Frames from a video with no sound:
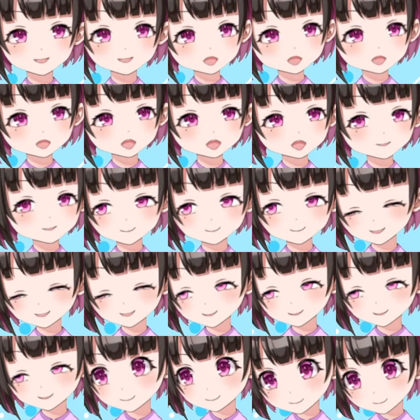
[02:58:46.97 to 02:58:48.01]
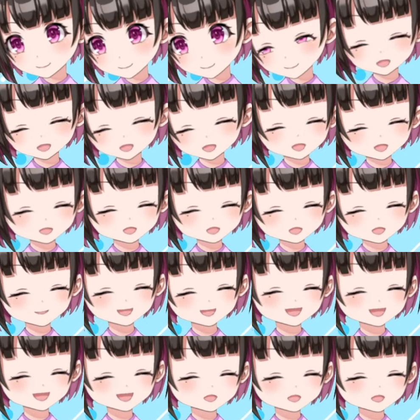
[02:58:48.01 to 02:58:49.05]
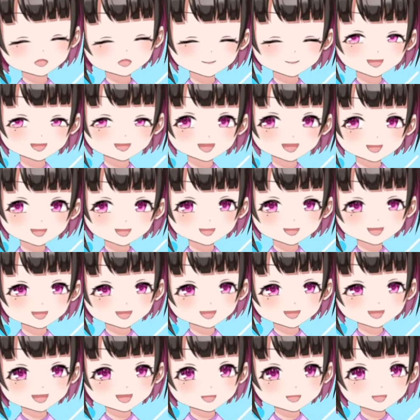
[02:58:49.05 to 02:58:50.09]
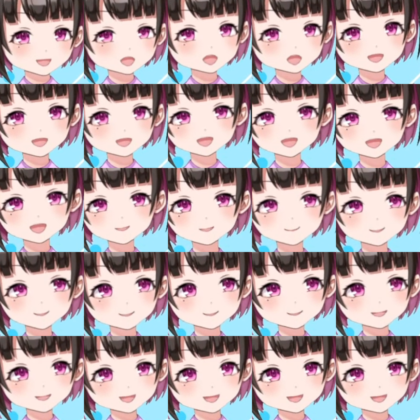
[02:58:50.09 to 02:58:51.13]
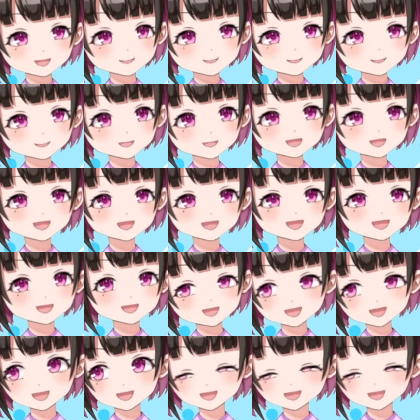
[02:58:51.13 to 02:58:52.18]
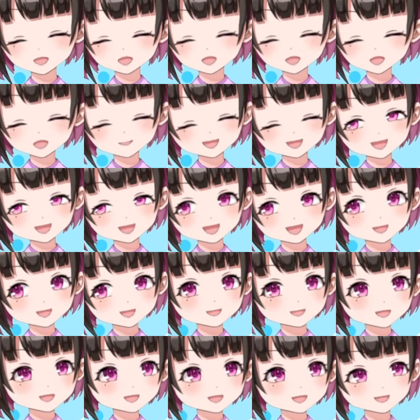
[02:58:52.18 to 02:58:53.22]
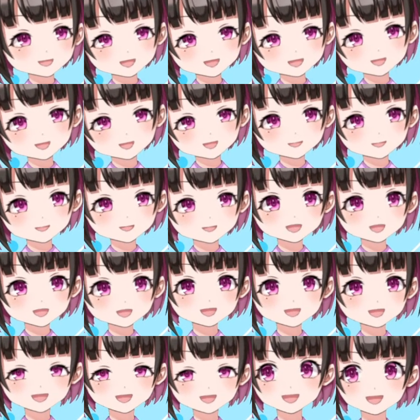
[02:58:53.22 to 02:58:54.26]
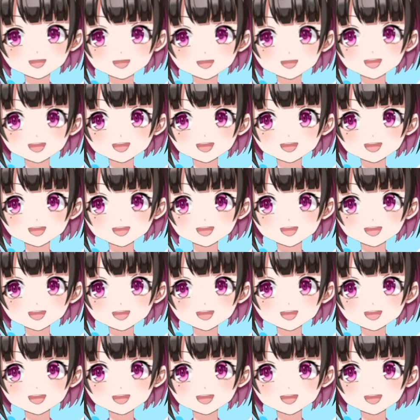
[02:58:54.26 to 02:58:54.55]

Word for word: 先輩後輩的になさそうですけれども言ってほしいですね。勝ったからこそ言えるジョークですね。勝ちジョーク。